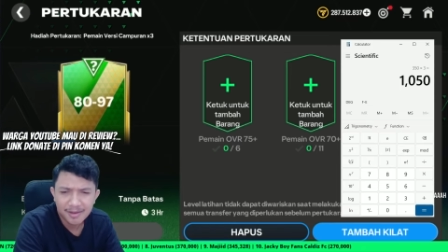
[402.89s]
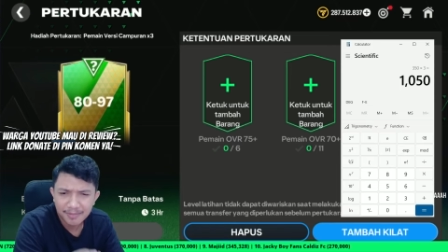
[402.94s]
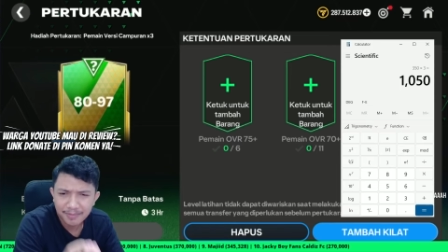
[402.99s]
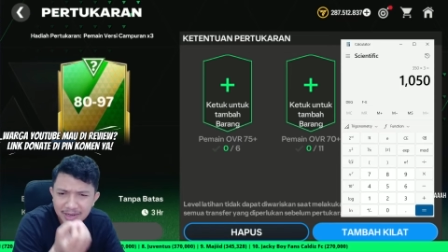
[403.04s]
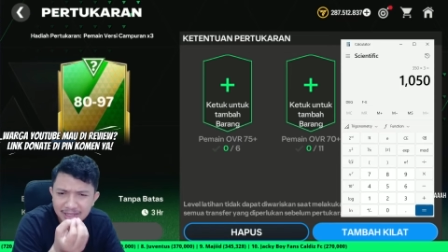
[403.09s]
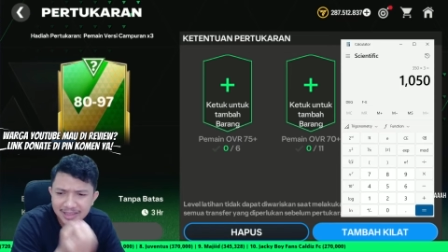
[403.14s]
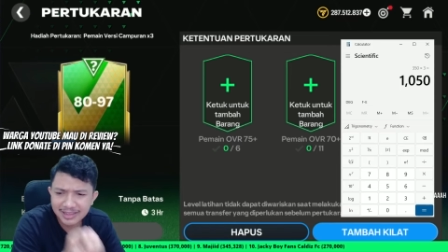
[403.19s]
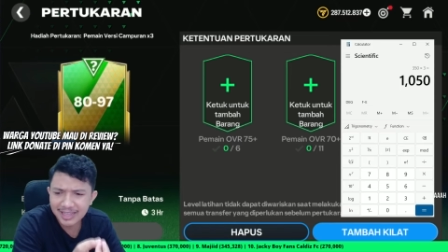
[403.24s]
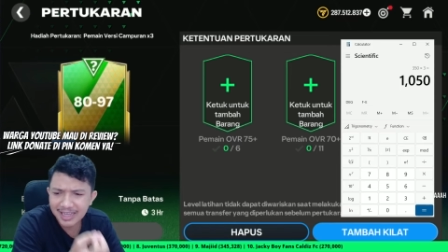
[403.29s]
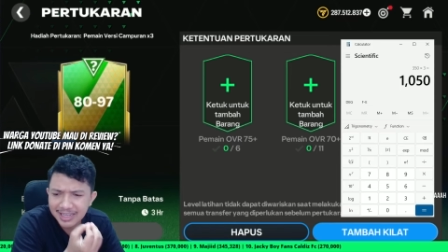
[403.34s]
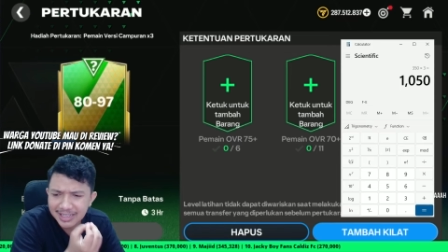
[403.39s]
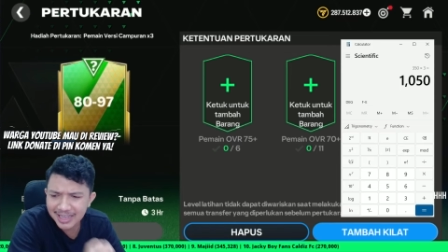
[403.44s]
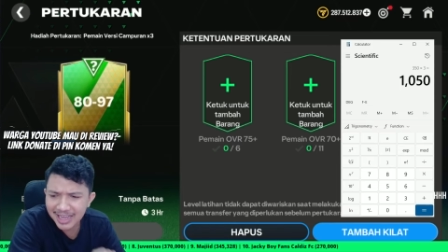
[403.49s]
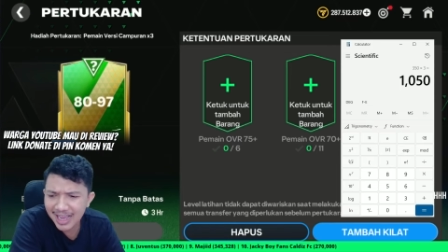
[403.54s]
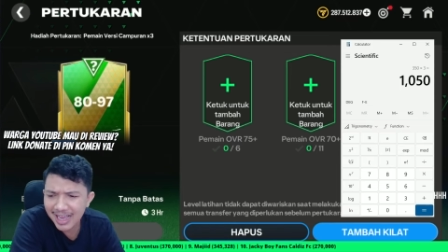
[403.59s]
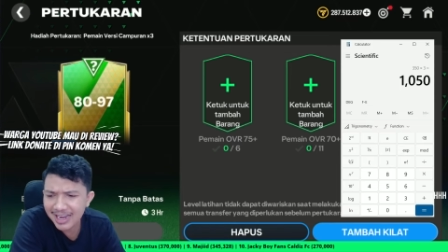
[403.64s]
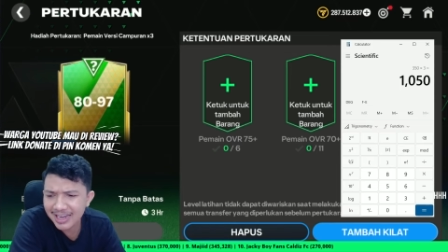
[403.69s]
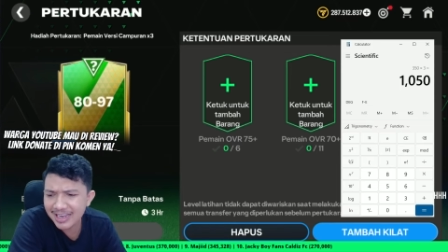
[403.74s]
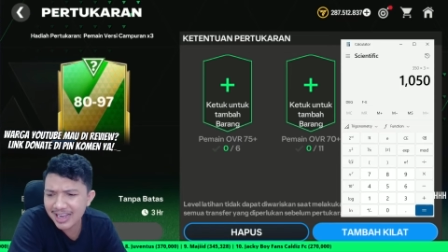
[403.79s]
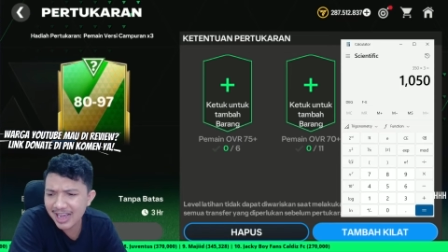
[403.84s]

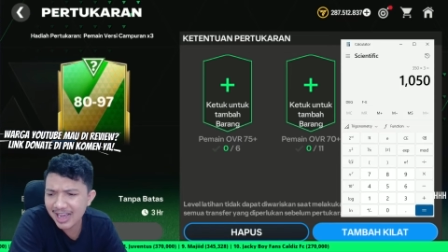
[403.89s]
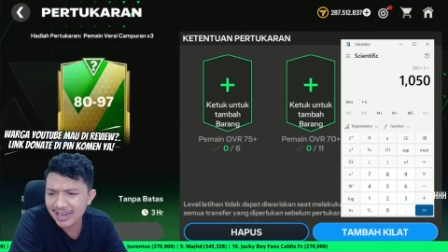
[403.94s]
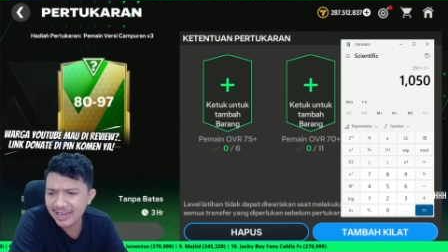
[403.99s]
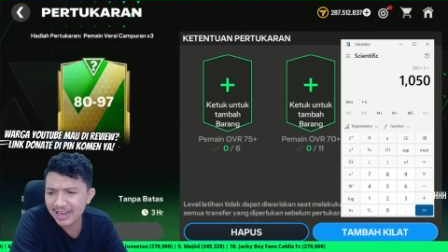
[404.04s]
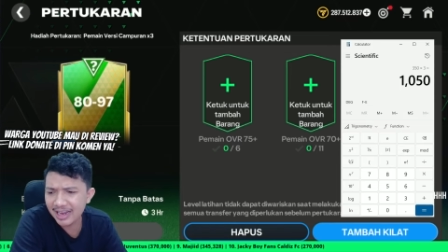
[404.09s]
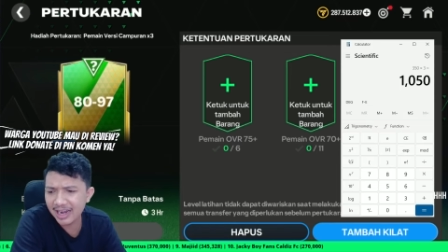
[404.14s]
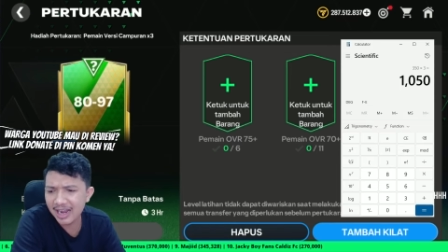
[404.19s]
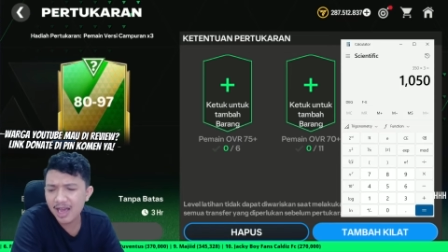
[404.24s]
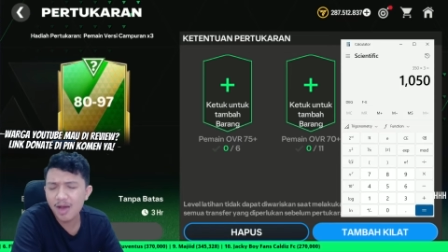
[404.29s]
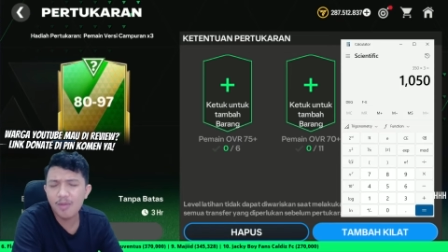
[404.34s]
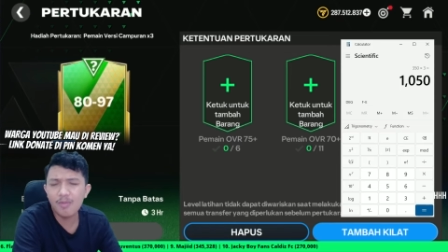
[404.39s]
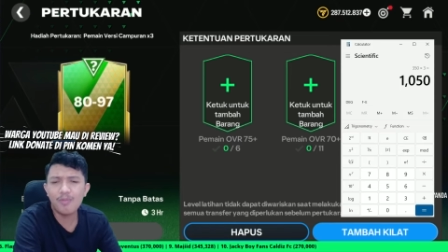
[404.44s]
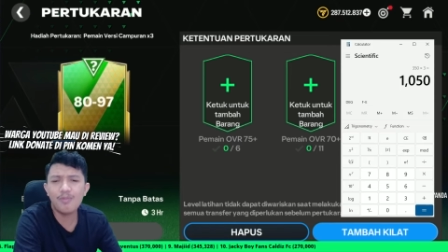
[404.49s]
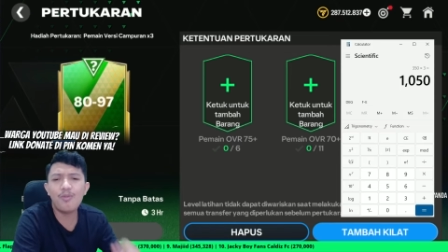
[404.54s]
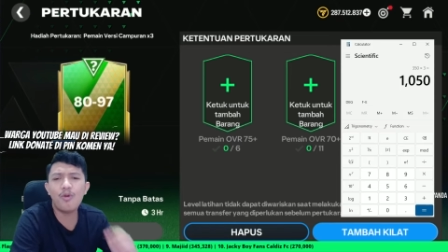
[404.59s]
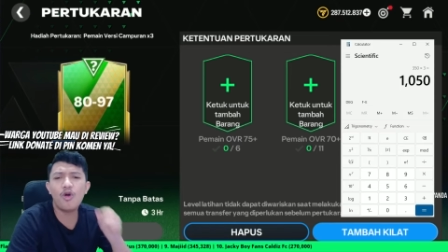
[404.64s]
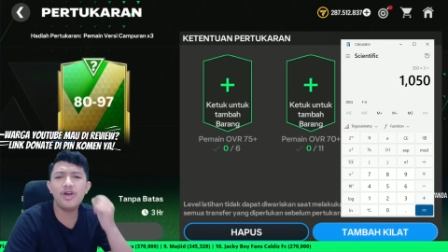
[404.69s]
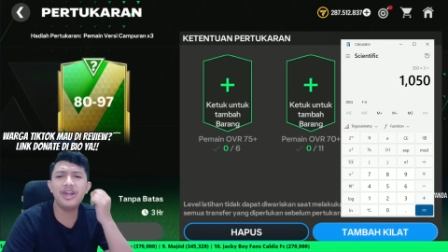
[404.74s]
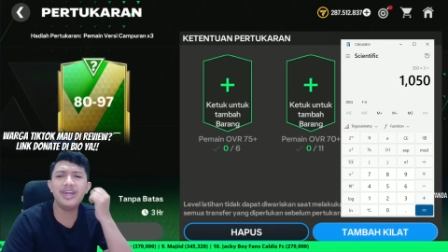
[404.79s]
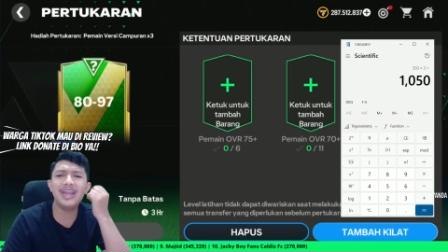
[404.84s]
pertanyaannya adalah
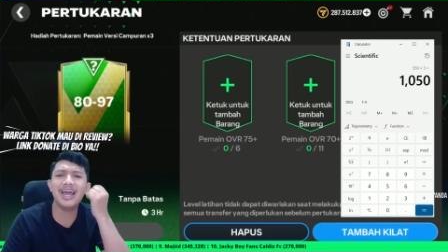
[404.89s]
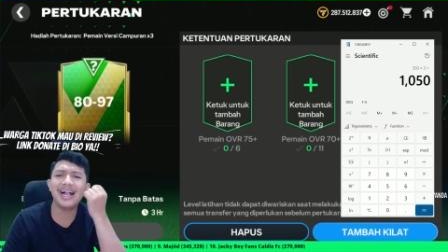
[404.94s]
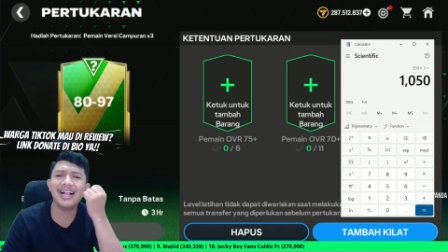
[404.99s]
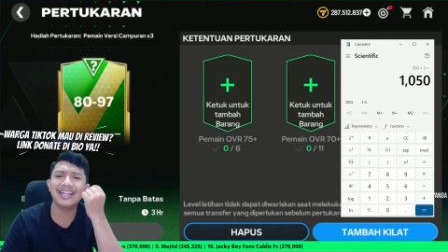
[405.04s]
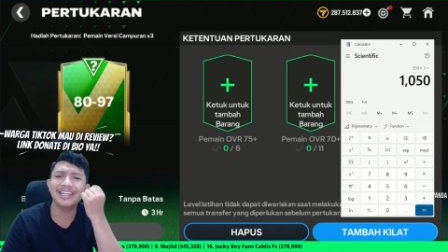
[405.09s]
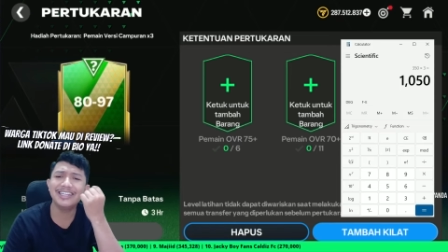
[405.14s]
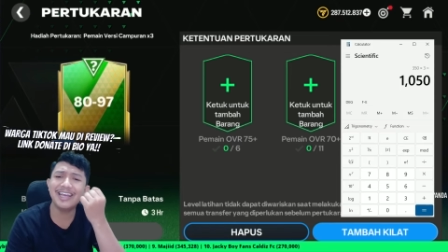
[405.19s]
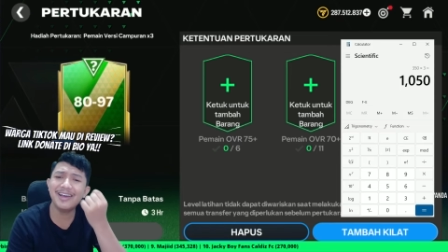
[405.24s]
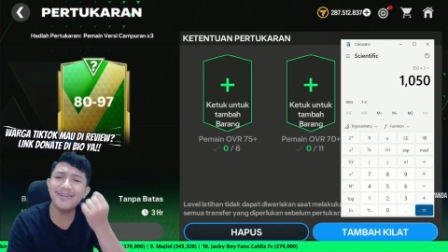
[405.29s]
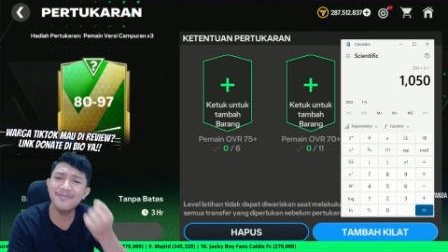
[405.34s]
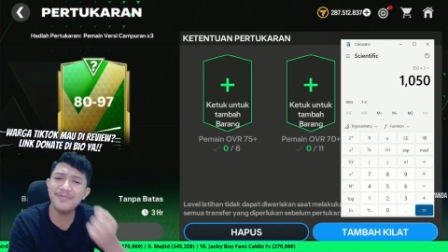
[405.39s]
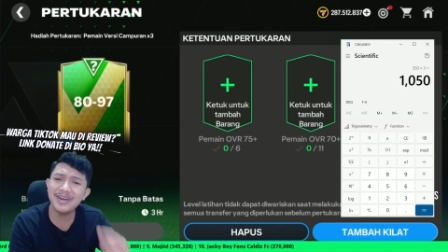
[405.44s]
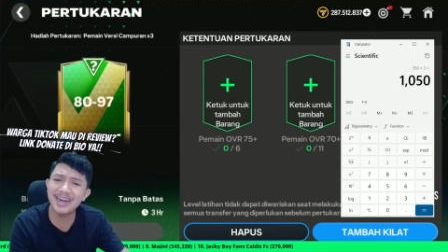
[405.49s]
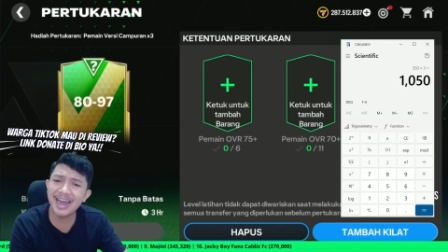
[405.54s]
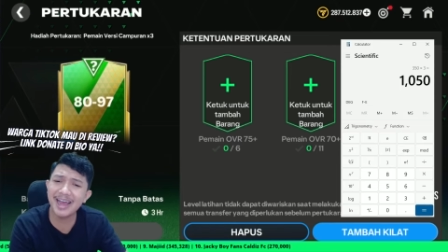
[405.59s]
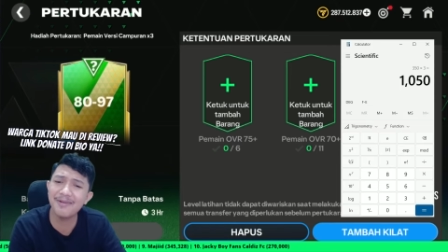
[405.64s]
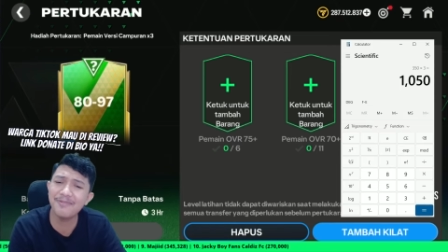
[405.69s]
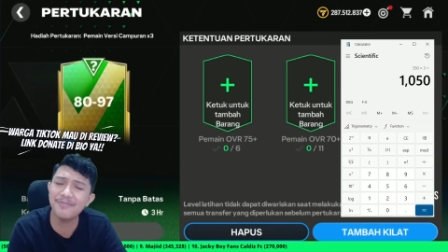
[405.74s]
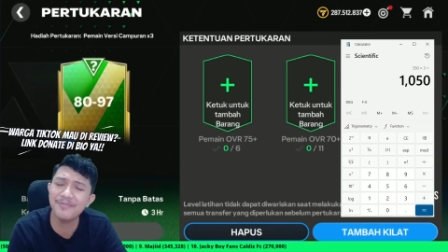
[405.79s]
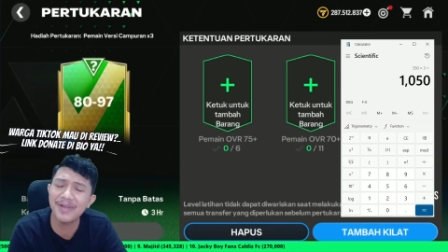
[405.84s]
modalnya
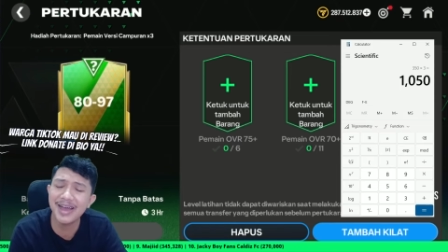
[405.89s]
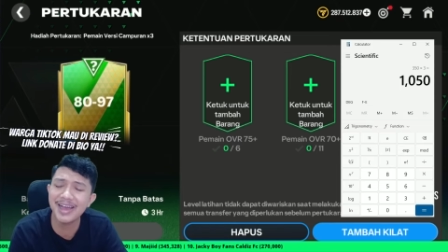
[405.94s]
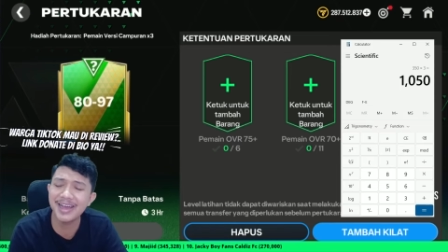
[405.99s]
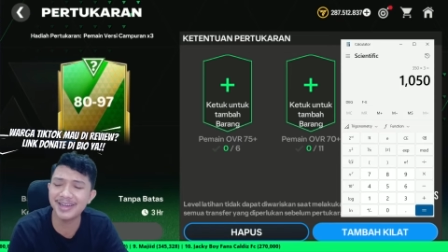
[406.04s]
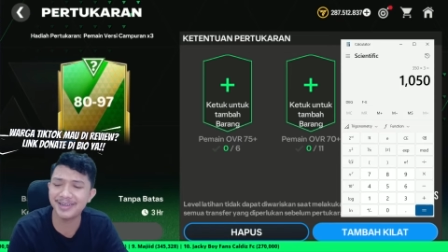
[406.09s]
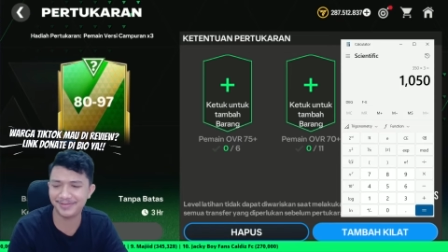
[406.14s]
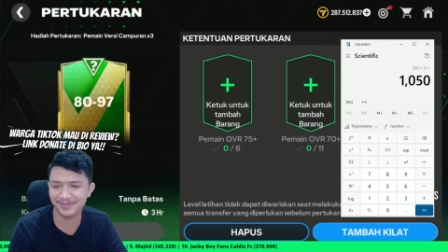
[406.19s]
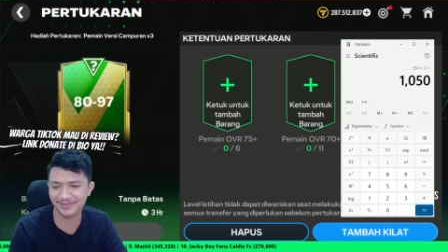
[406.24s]
berapa?